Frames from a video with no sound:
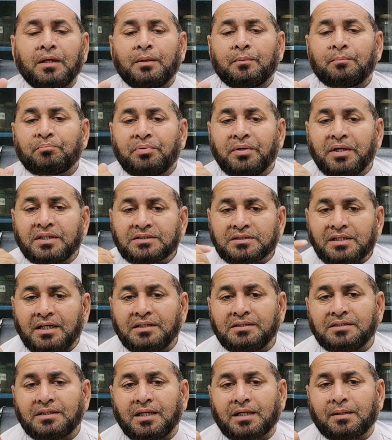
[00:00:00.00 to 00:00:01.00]
फिर
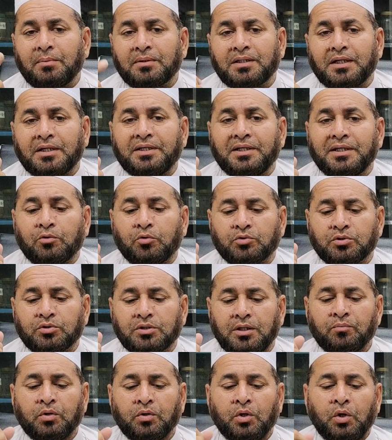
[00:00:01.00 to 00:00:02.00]
कहीं जाकर बंदा ठीक होता
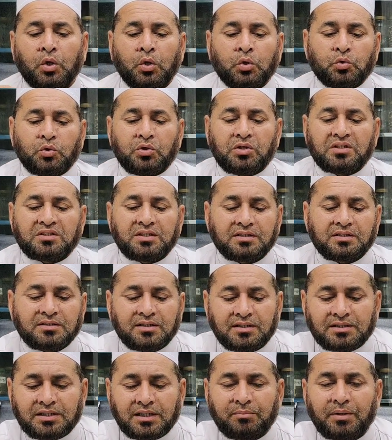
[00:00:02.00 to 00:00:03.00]
तो इसी
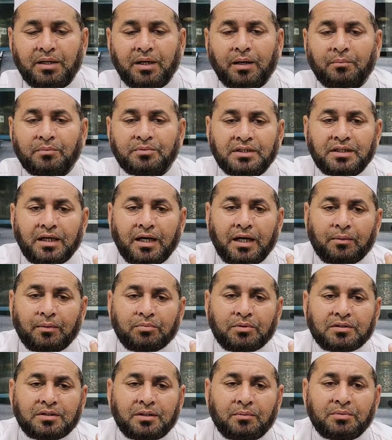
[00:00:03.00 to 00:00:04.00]
सिलसिले में हम ये
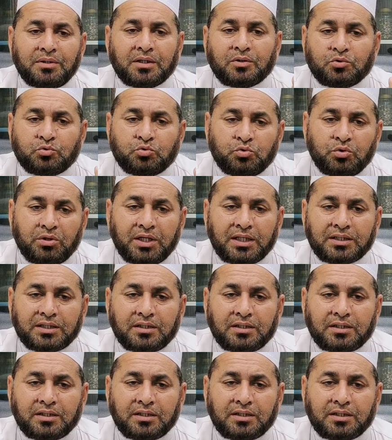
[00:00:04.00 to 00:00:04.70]
आपके सामने एक धुएँ वाला